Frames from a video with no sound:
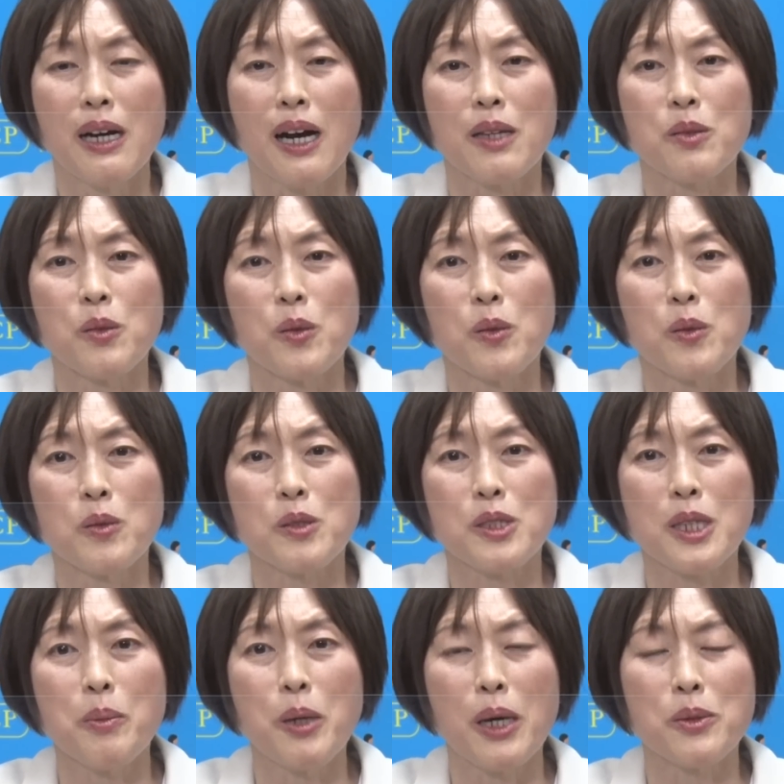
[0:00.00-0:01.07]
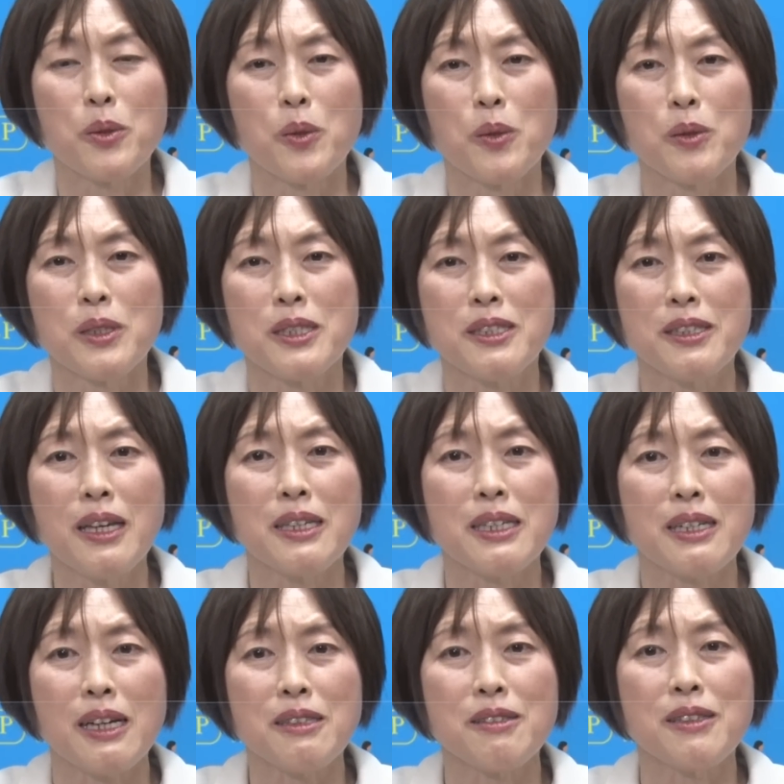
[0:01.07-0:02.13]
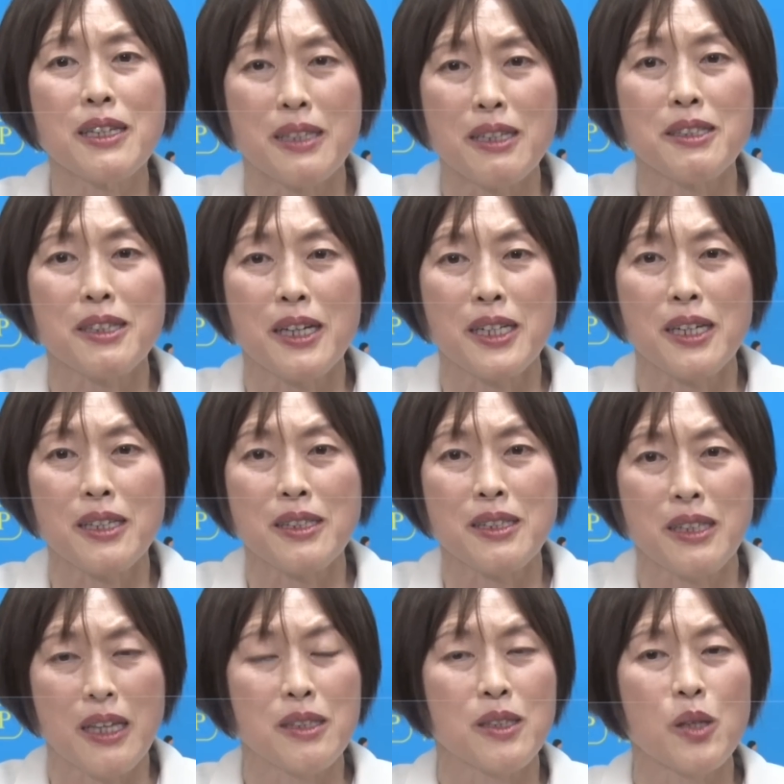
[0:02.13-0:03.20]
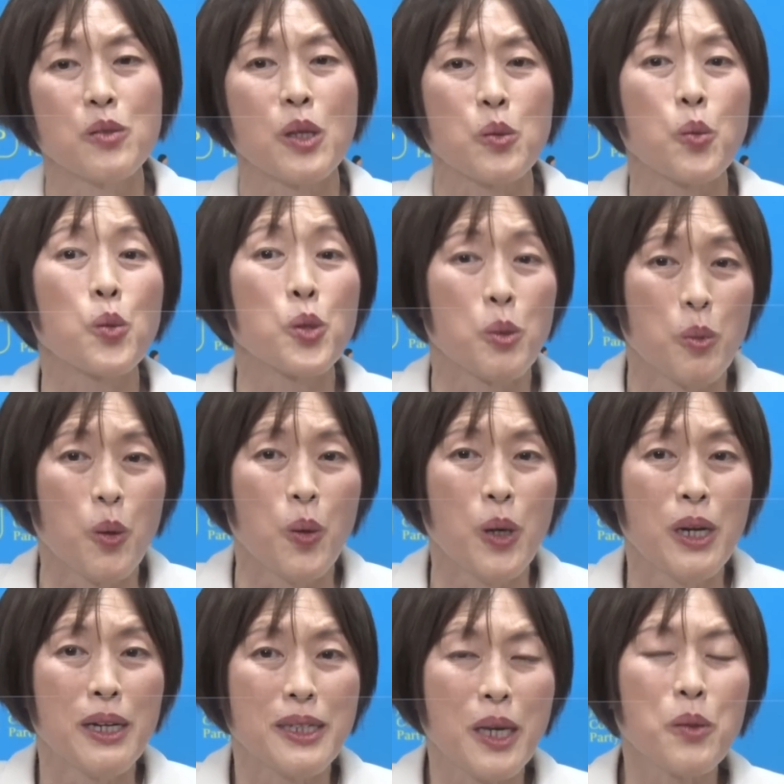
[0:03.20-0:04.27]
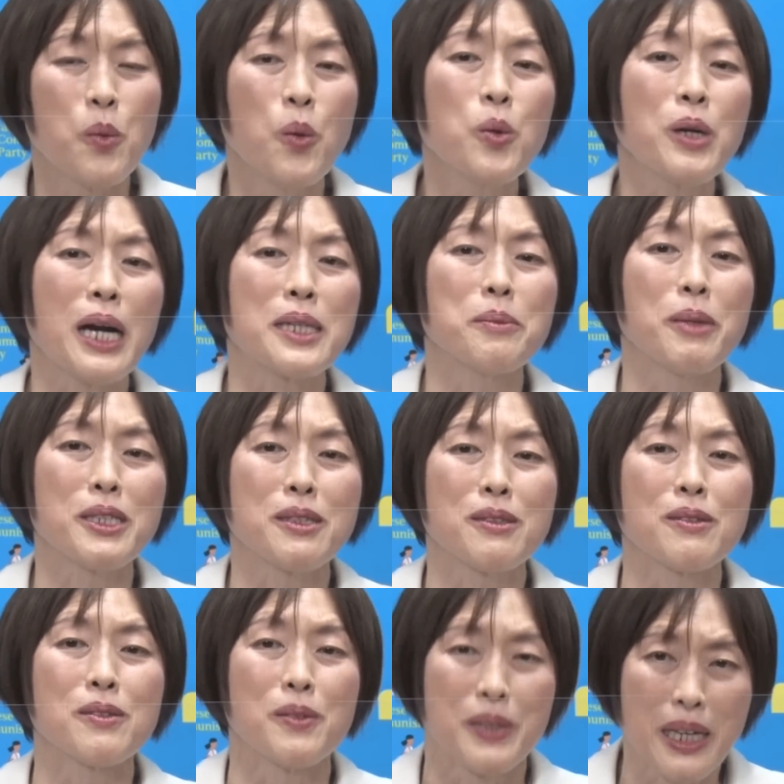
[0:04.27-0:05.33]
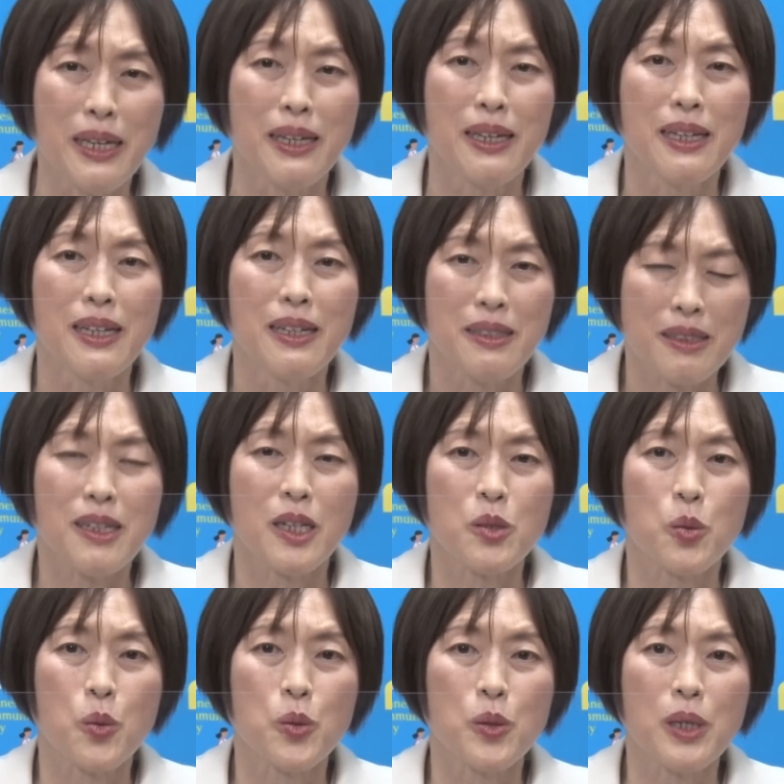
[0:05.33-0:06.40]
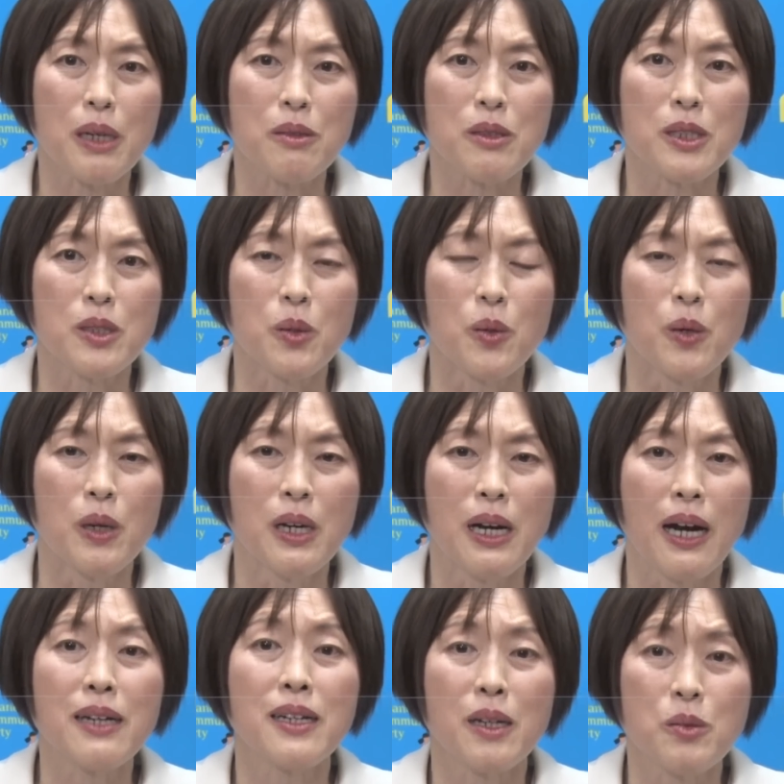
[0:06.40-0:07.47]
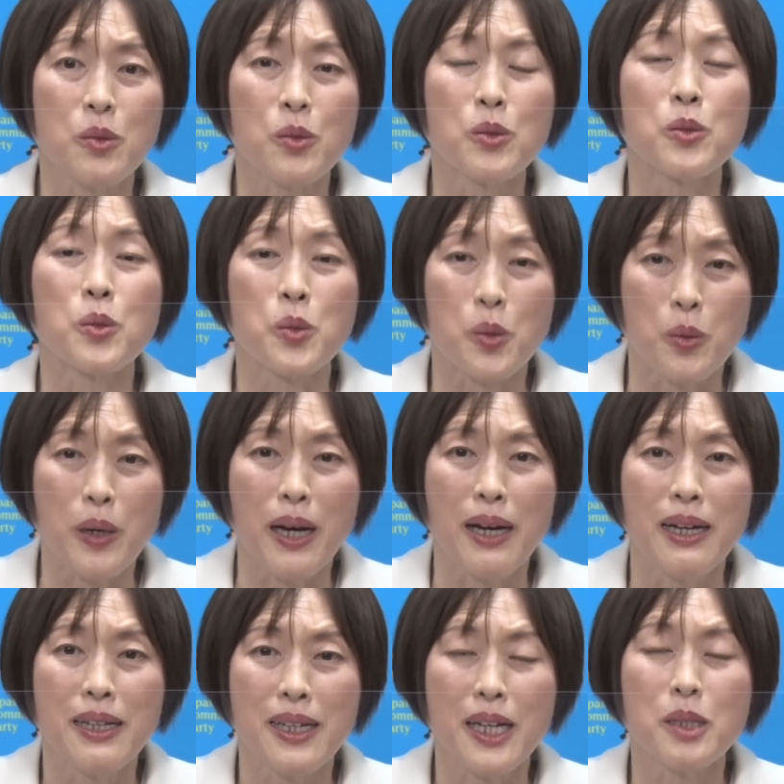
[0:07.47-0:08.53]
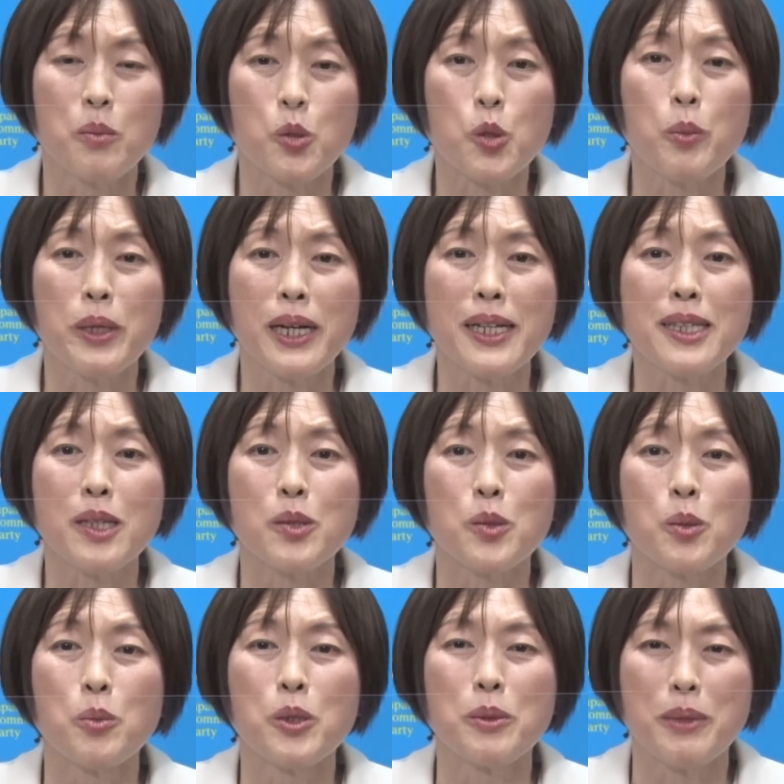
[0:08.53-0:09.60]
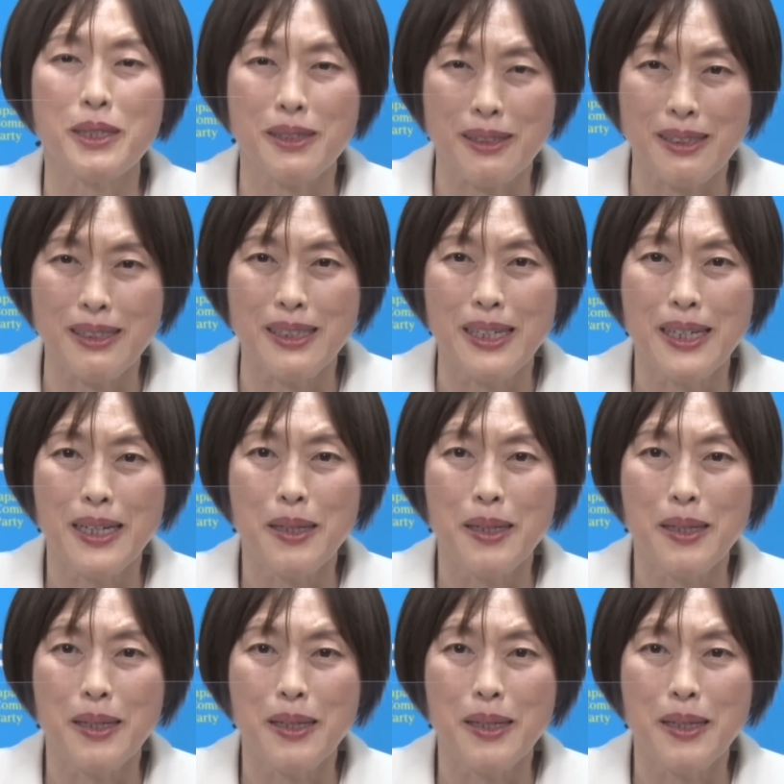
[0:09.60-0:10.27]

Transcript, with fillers: あのしかもあの1年一括で、ね、支払ってっていうようなところも結構多くありますよね。ですからそこの学費の半額ということはやはり求められていると思いますし、